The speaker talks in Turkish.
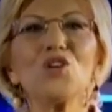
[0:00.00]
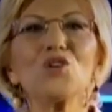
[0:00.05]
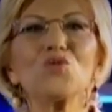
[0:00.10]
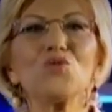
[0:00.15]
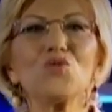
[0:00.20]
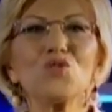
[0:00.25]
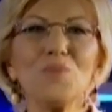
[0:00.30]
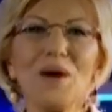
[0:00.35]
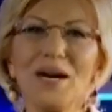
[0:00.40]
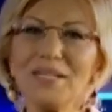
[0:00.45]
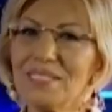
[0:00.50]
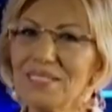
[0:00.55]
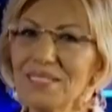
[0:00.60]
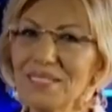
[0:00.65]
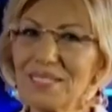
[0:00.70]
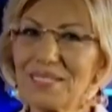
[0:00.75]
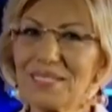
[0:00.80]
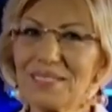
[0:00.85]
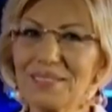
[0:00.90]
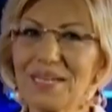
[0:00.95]
kurbanın
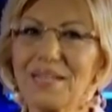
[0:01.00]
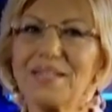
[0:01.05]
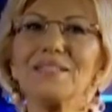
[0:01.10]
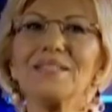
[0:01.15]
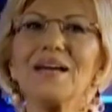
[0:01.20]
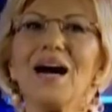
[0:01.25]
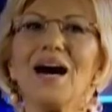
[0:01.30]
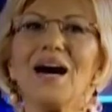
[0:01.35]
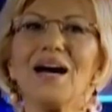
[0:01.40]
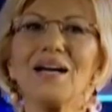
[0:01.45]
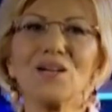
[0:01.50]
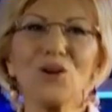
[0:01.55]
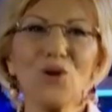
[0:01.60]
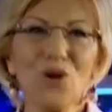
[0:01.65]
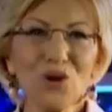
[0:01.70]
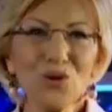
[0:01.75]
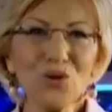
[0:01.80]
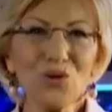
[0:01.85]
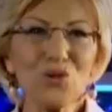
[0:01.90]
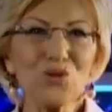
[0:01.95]
yakınlarında
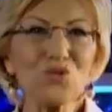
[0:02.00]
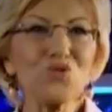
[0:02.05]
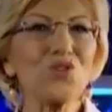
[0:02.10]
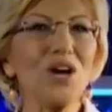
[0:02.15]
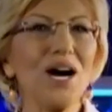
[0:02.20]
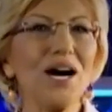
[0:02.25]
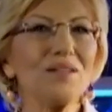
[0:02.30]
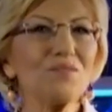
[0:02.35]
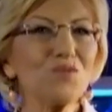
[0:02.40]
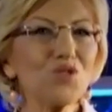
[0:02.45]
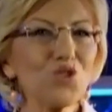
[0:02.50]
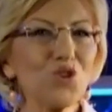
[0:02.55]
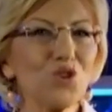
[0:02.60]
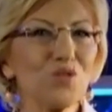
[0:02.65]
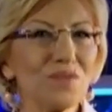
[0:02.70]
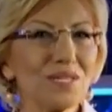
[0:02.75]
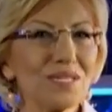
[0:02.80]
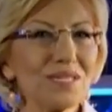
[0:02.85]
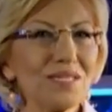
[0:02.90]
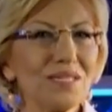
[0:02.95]
alkol kokusu almış
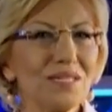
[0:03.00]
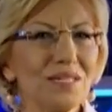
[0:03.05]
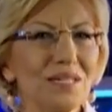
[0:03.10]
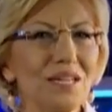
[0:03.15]
olması